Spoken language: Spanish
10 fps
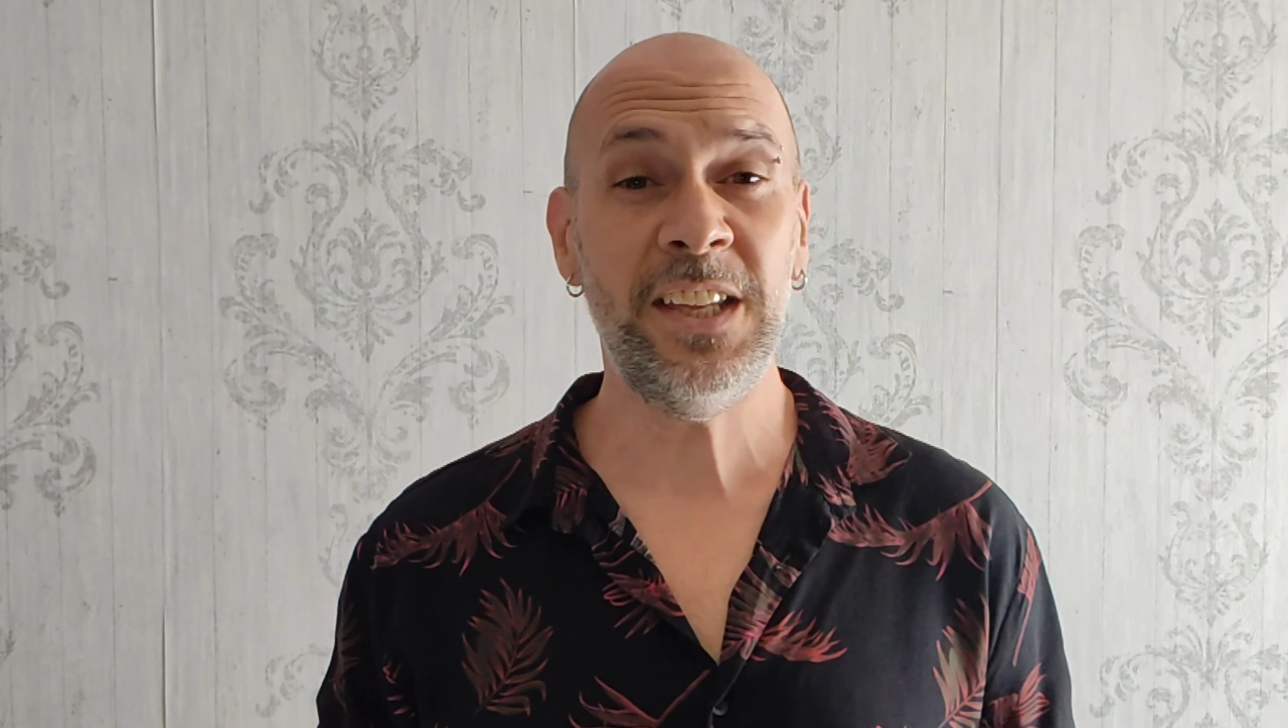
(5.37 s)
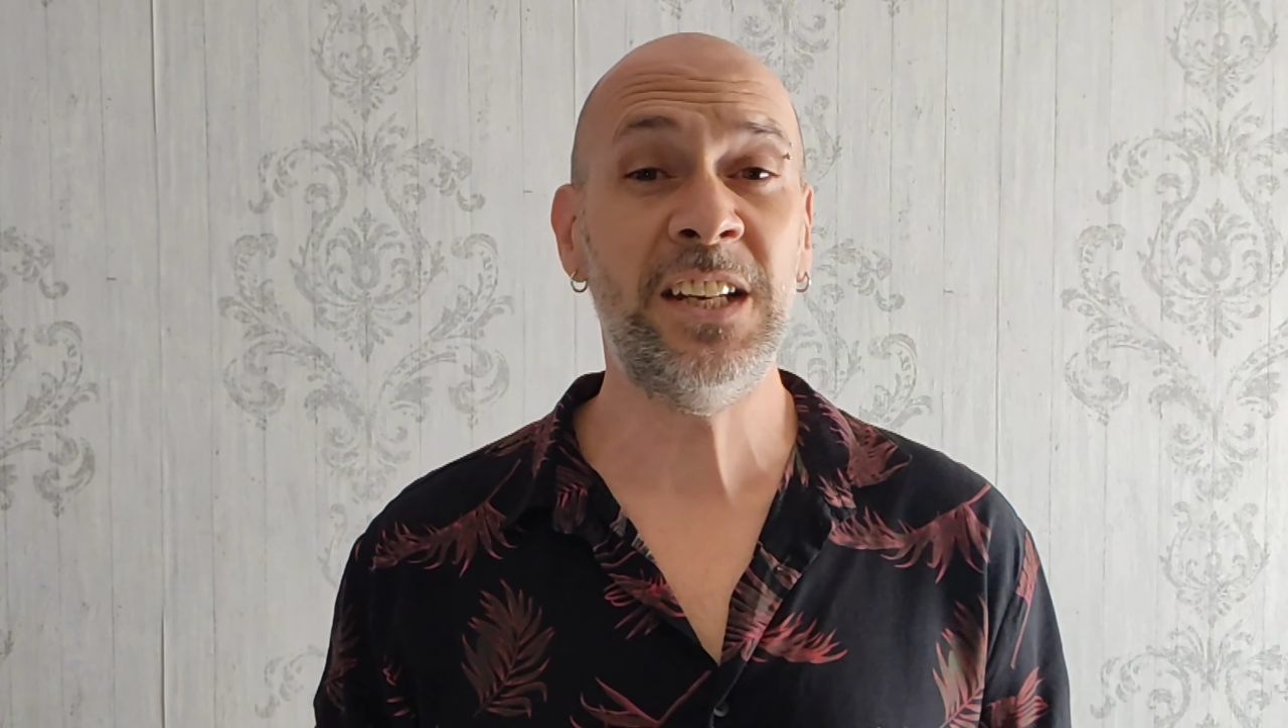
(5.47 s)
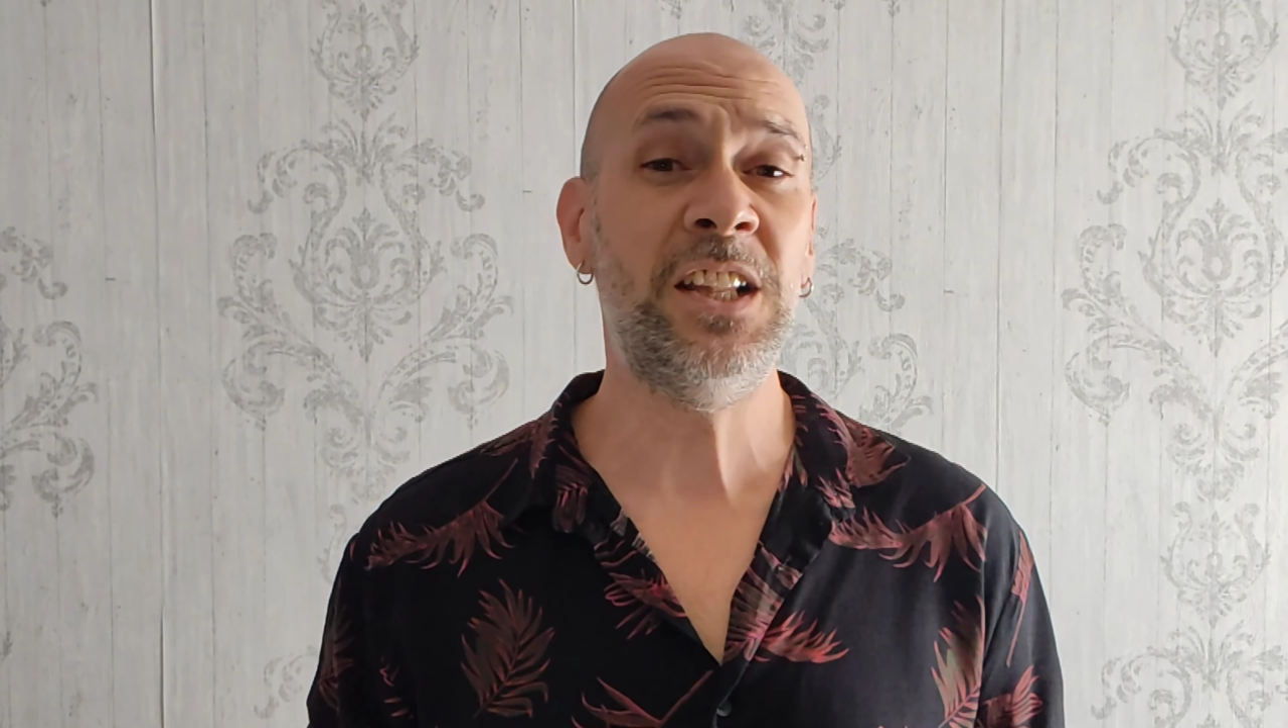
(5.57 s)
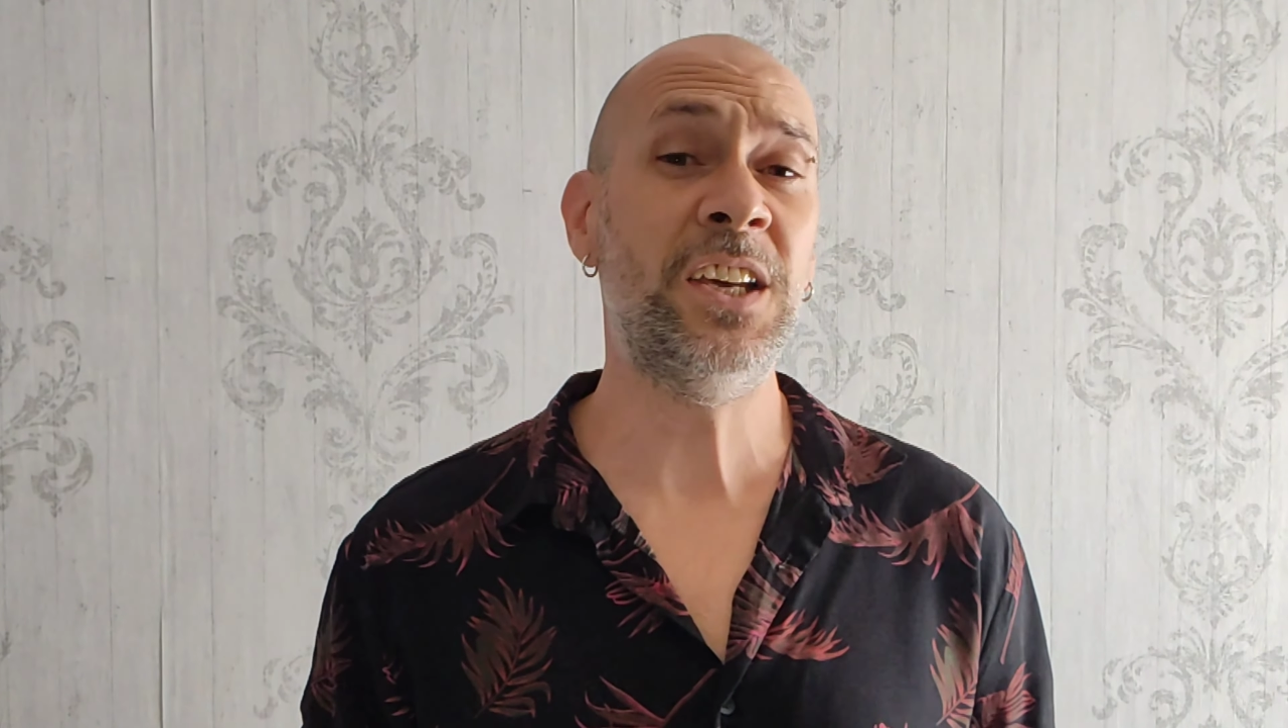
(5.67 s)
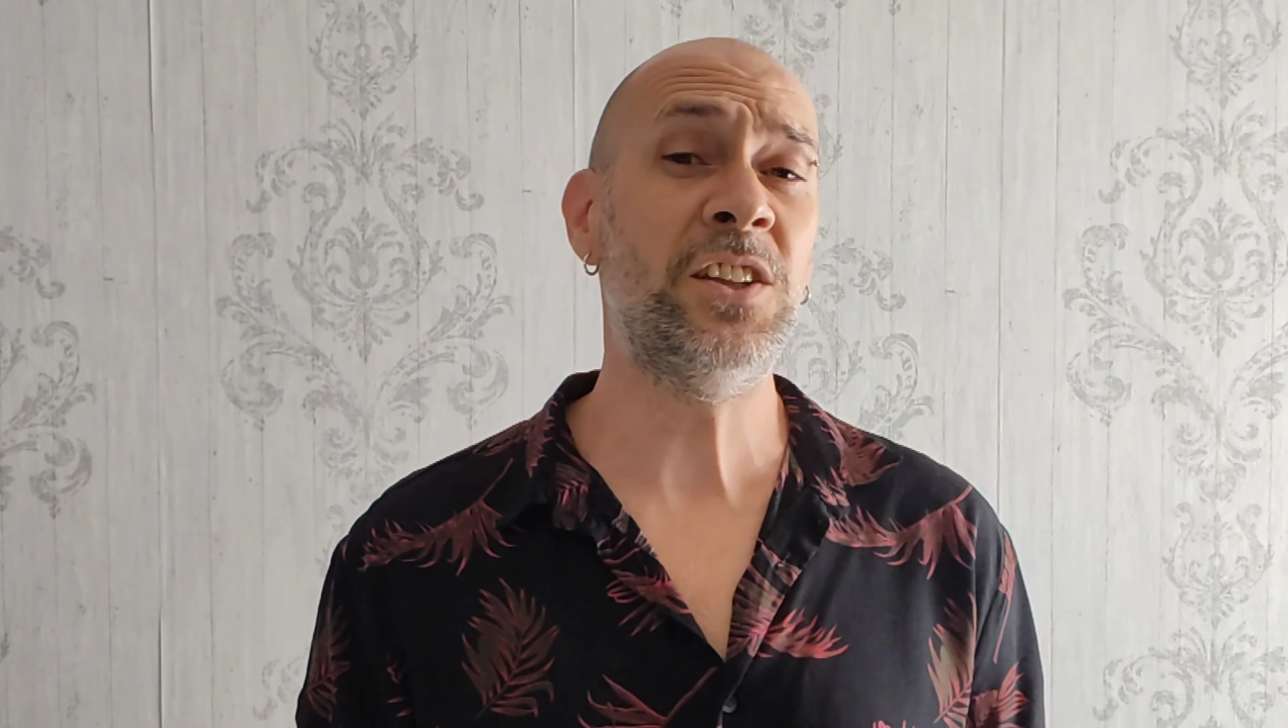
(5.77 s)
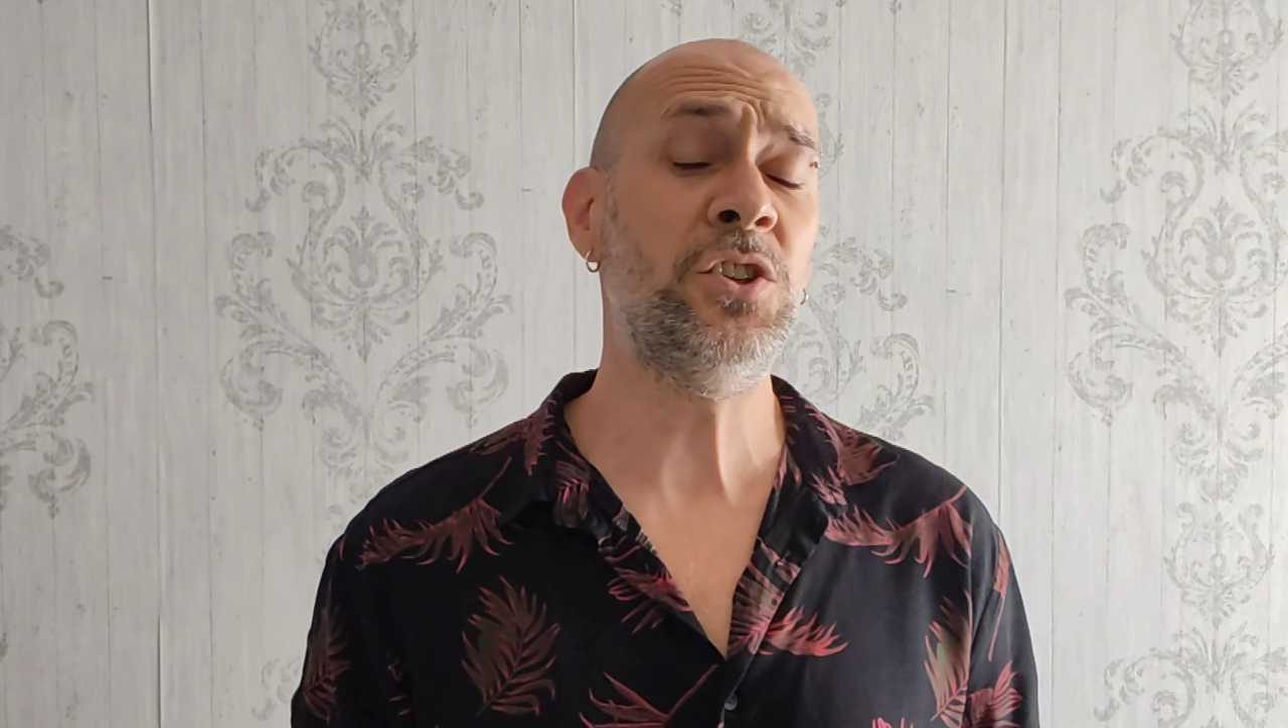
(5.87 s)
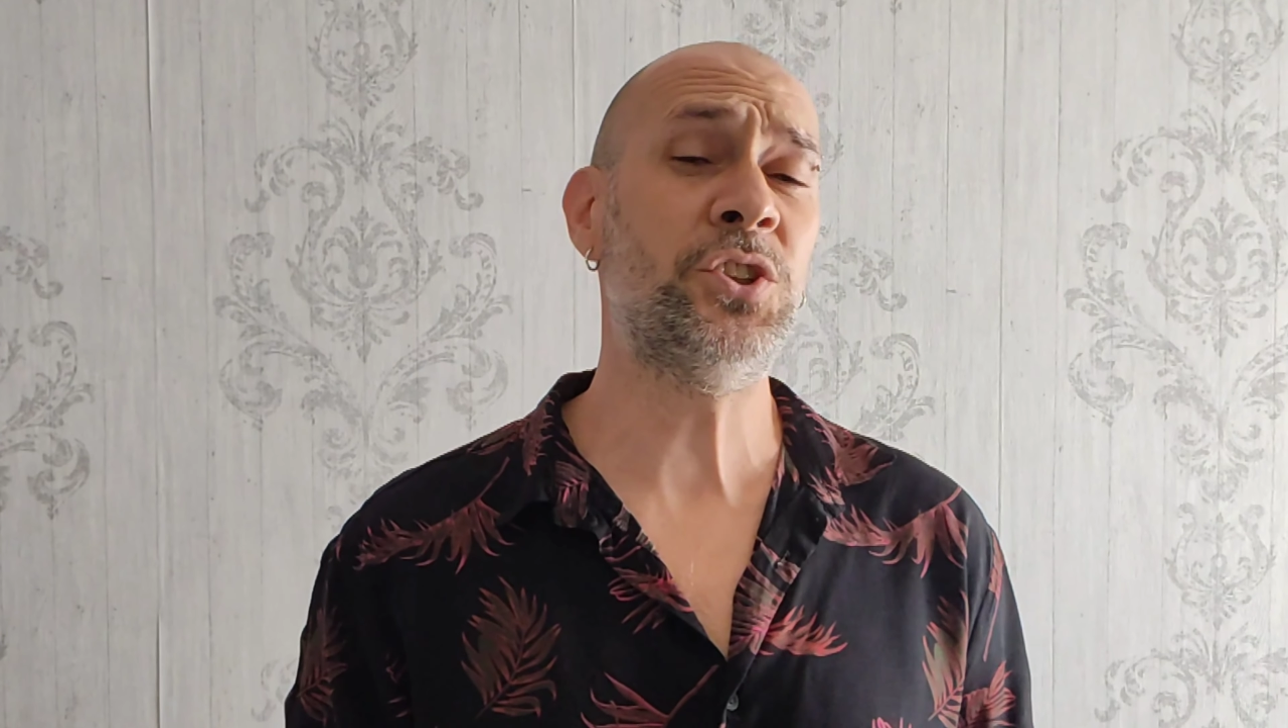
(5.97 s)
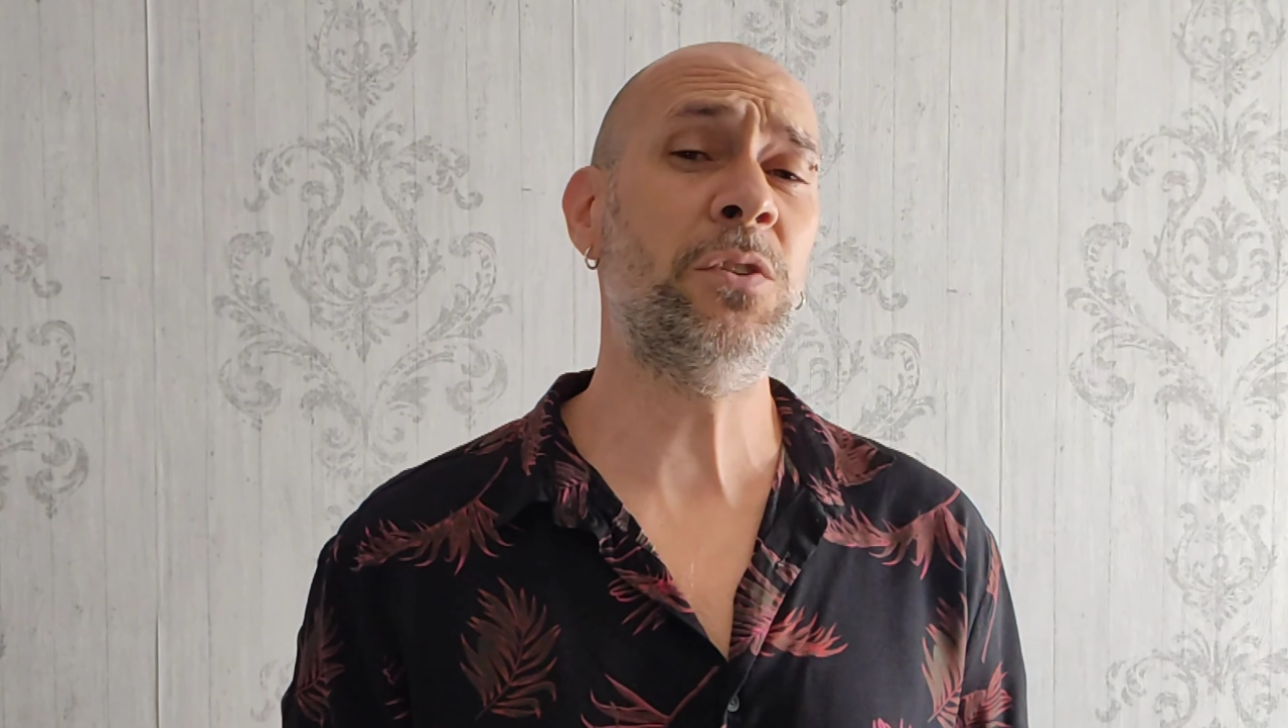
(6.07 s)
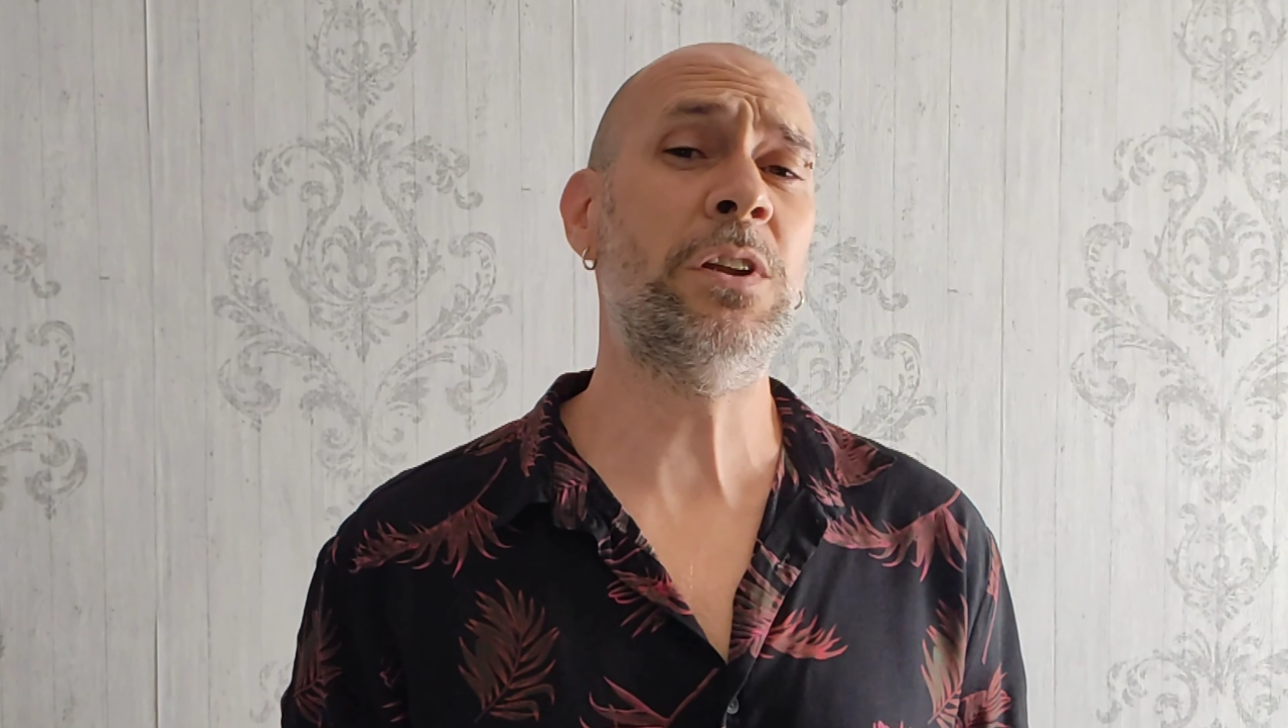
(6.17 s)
y en el día de hoy os traigo